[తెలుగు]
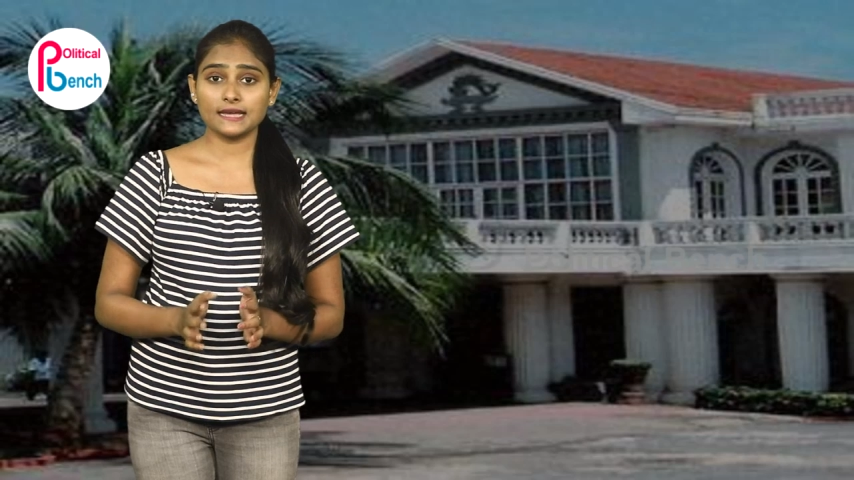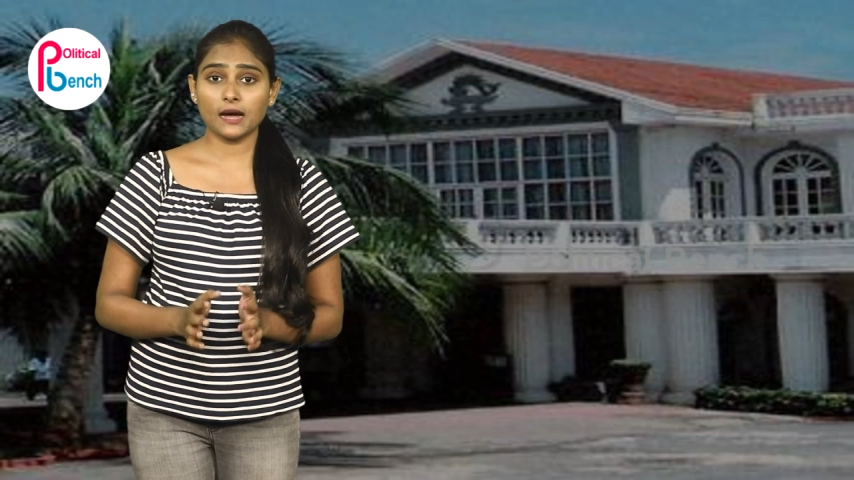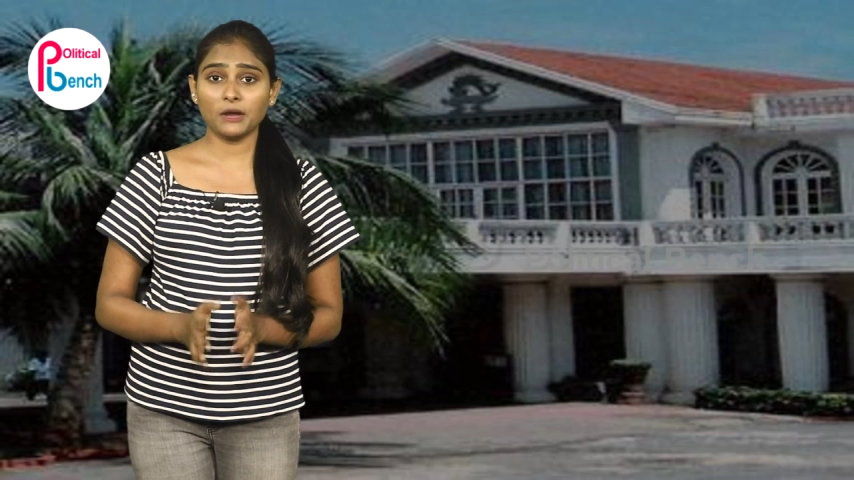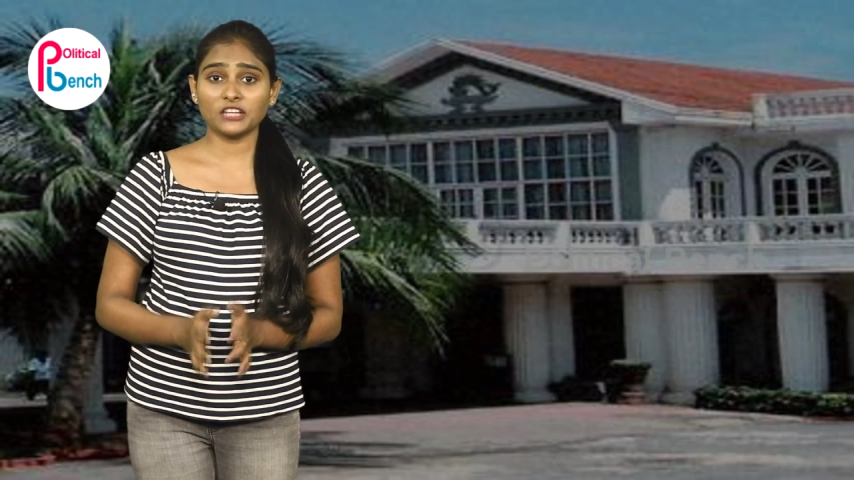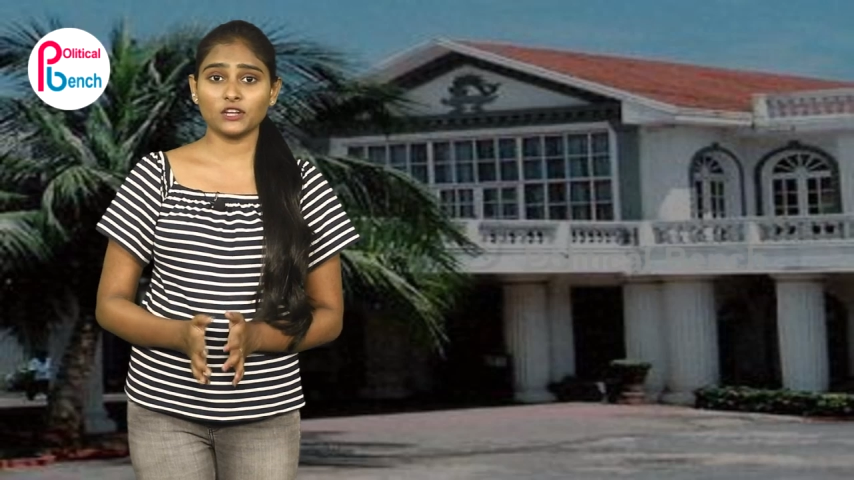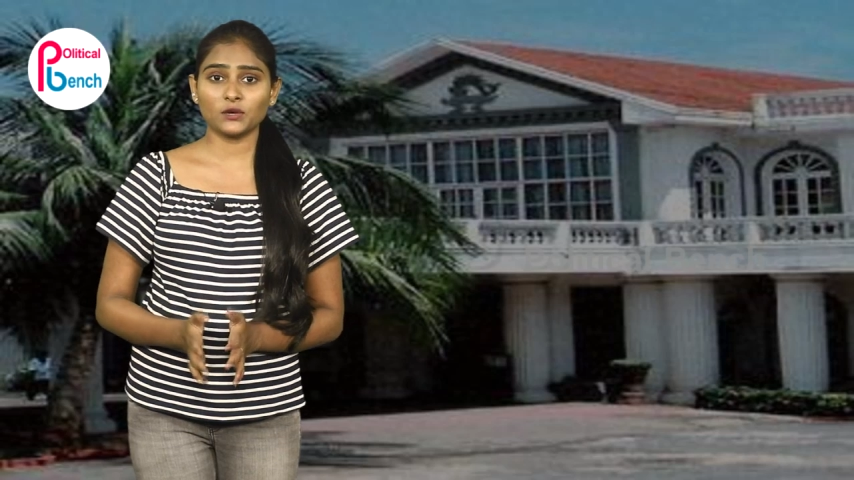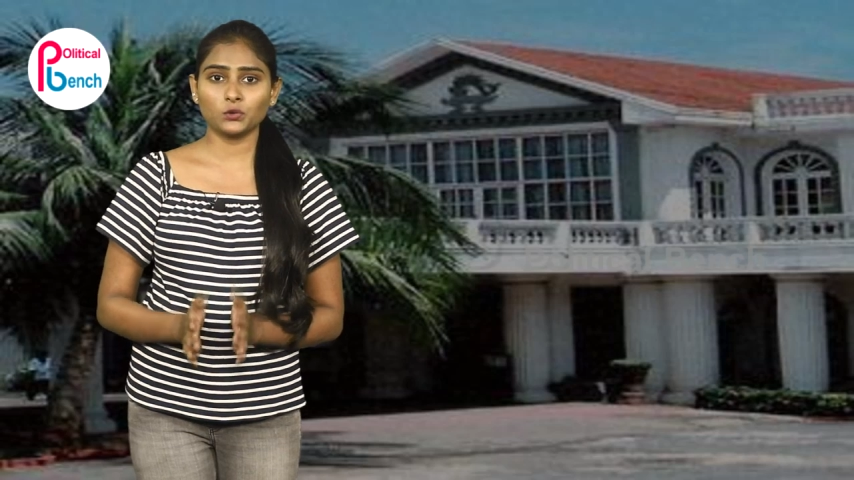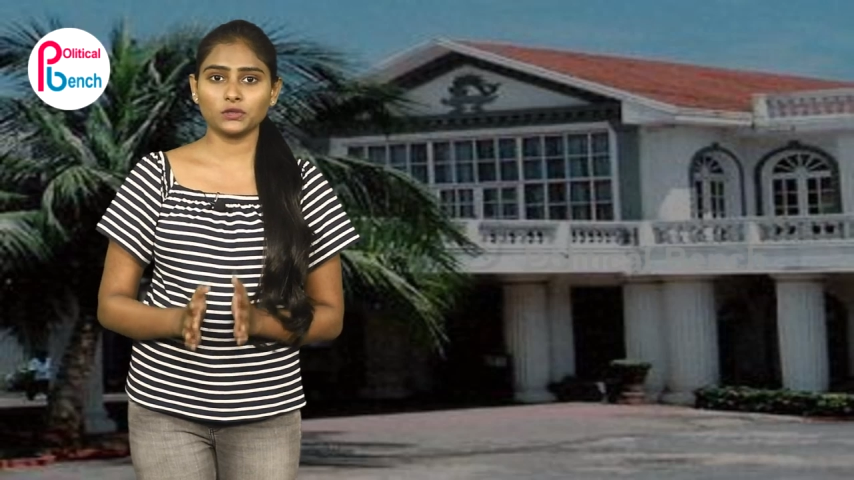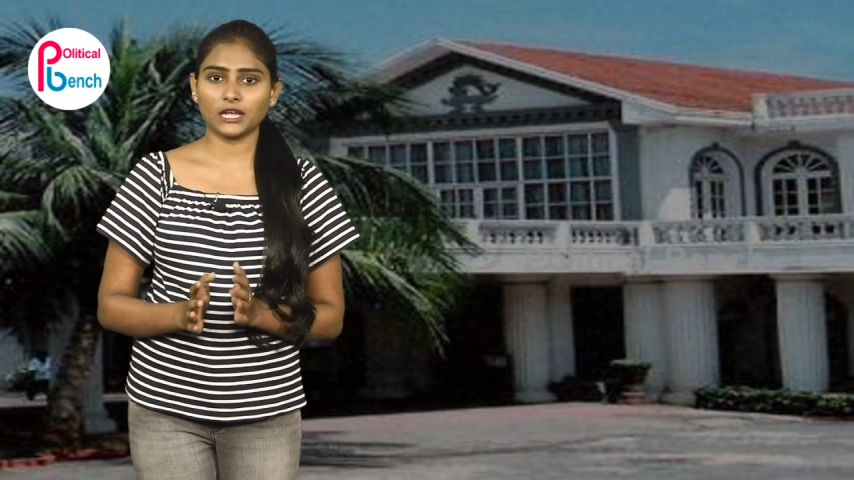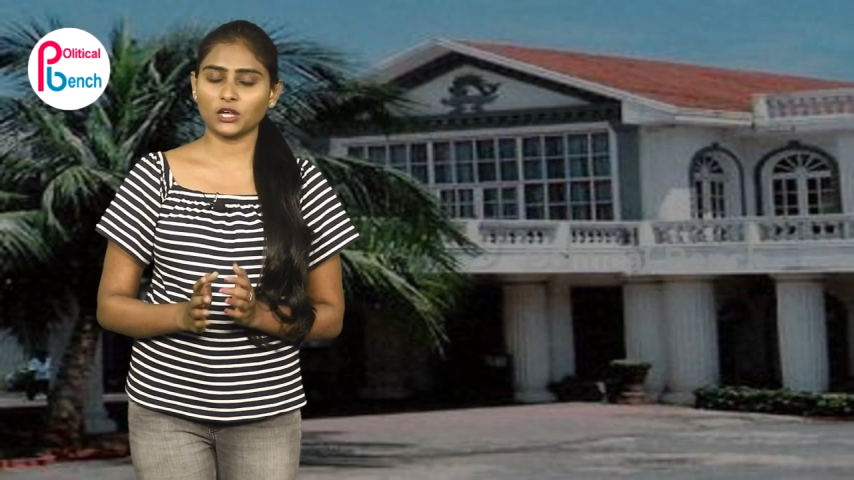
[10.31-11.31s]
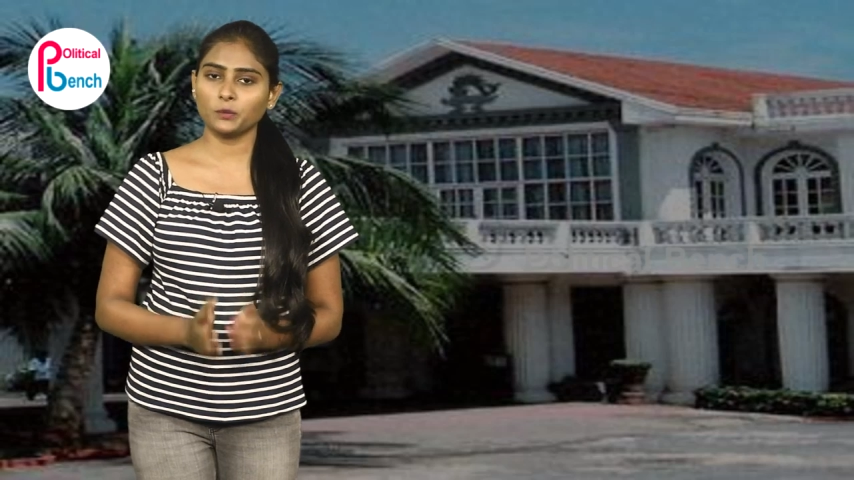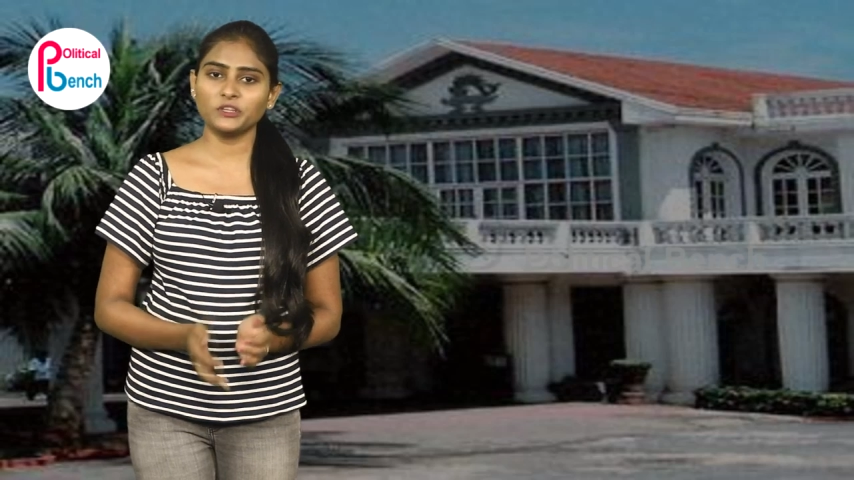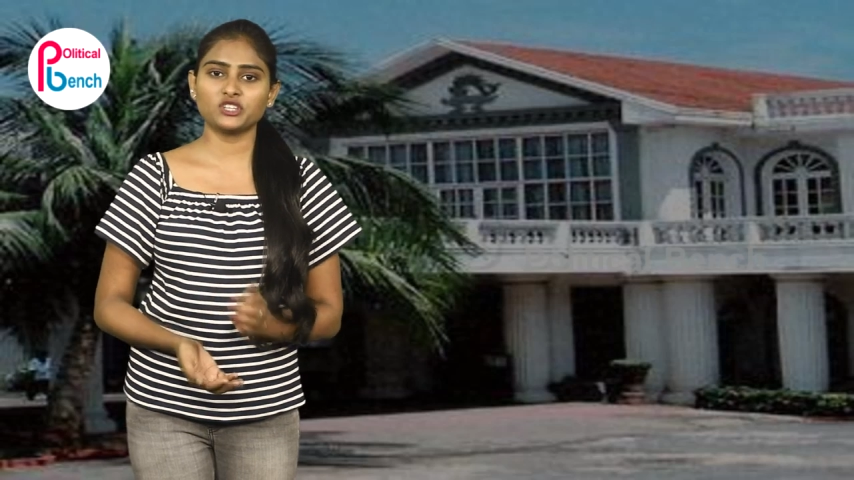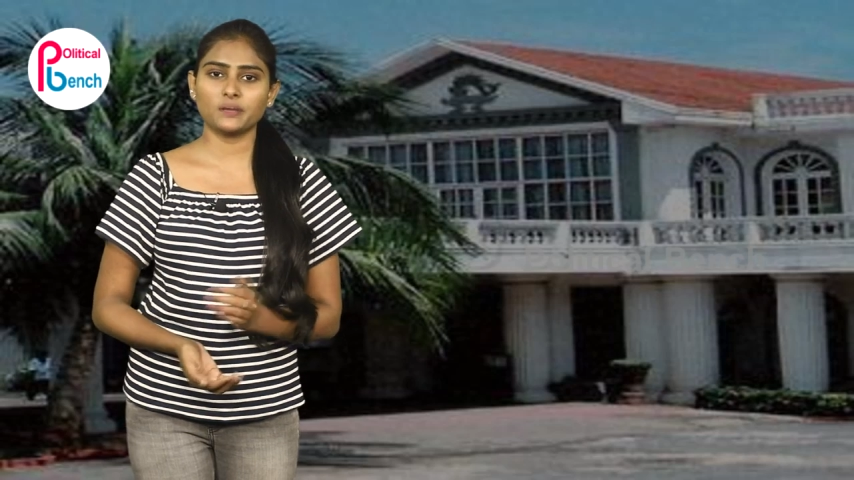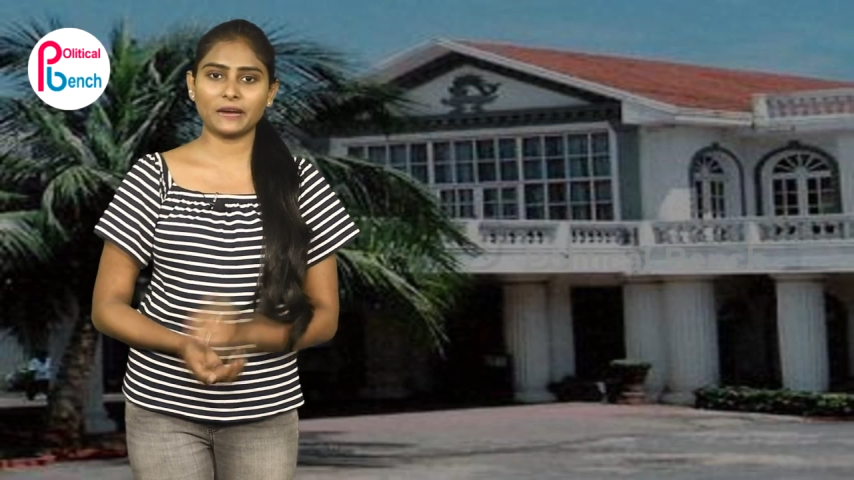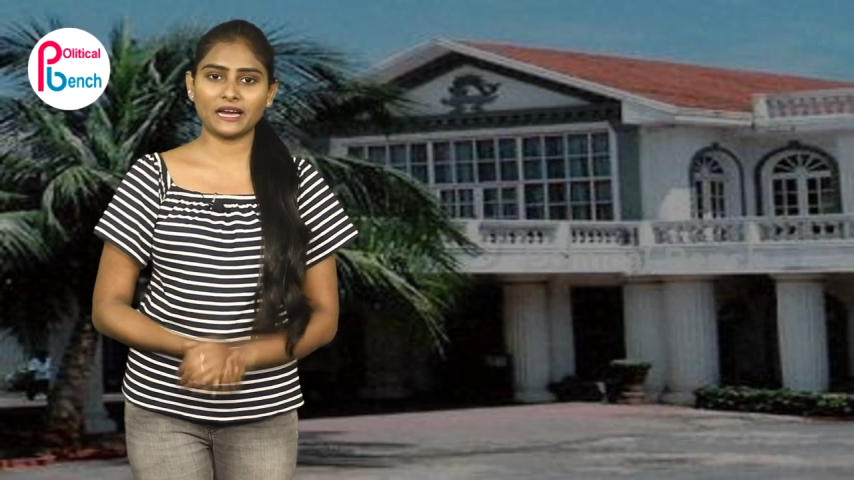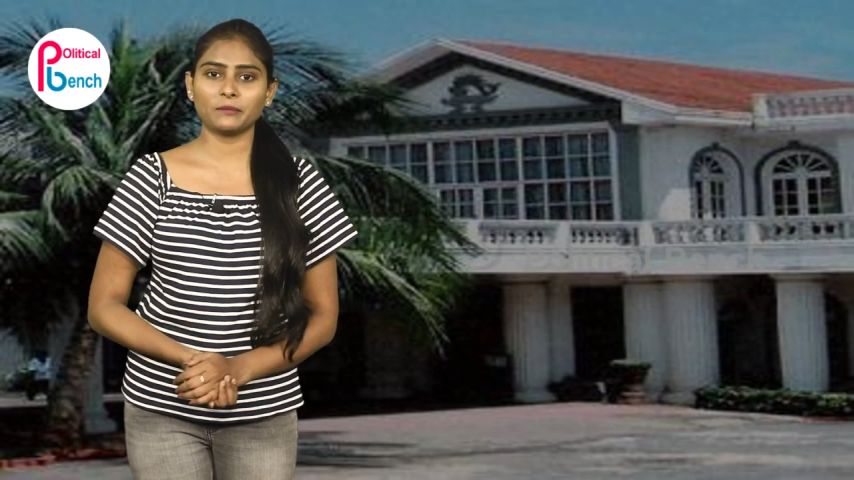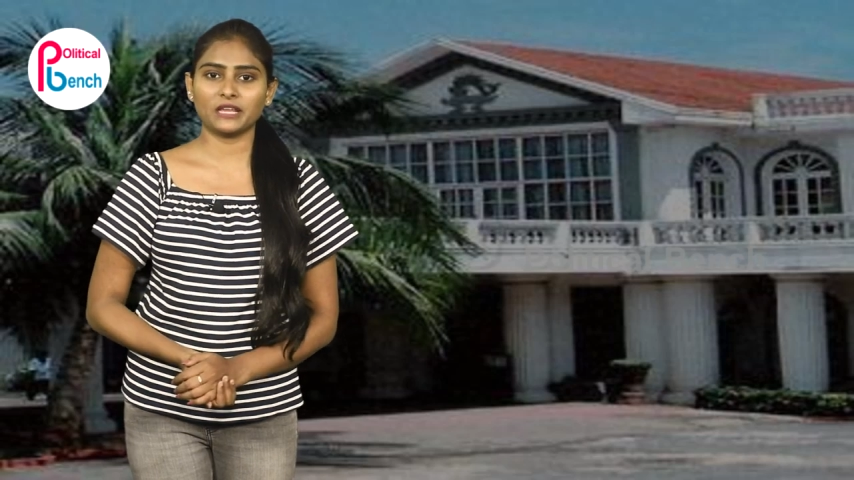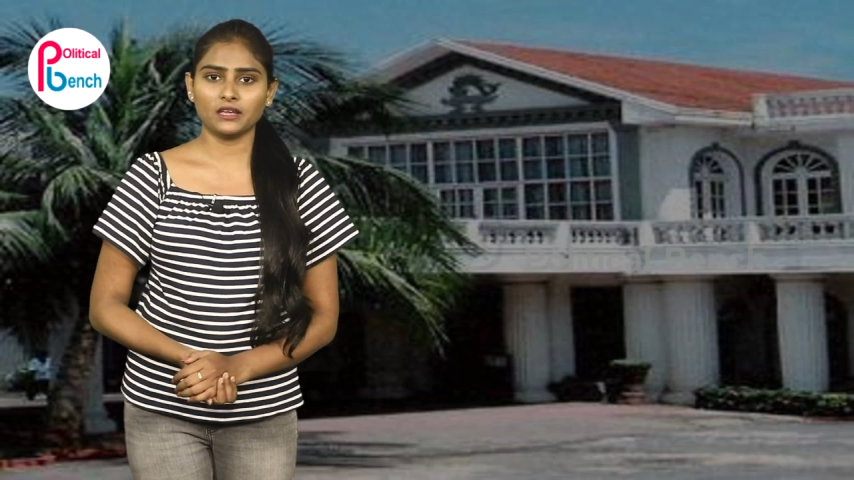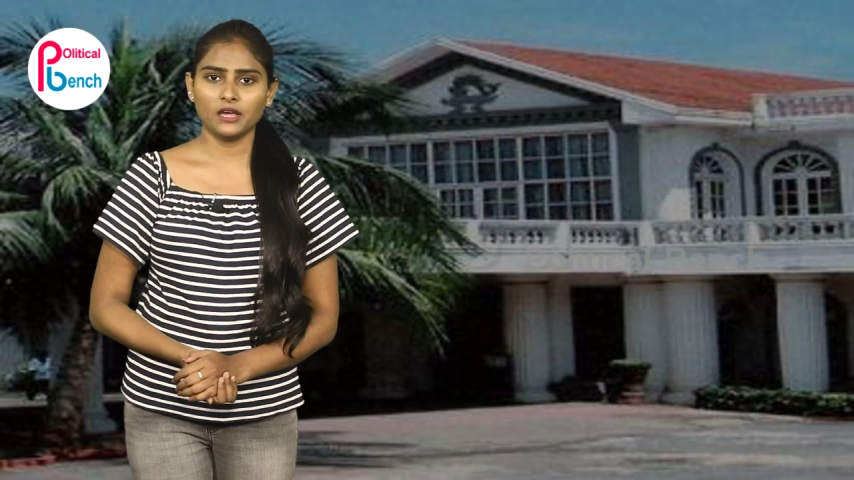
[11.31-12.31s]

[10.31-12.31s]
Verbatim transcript: సామాన్యులకు తలకు మించిన భారమే